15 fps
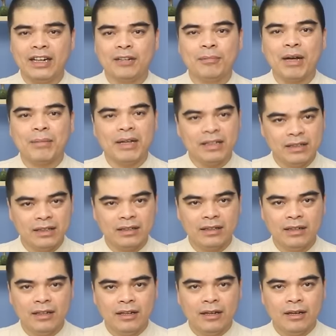thờ ba bát hương,
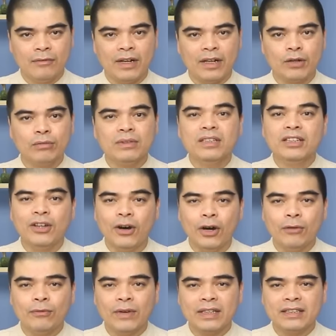và cũng từ
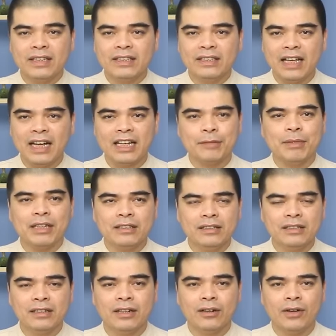đó phát sinh ra cái bát
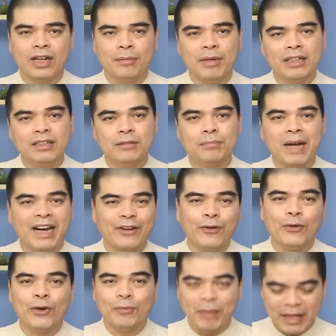hương gọi là bát hương bà
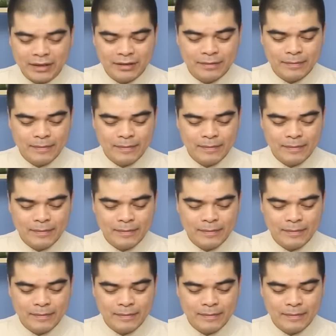cô ông mãnh.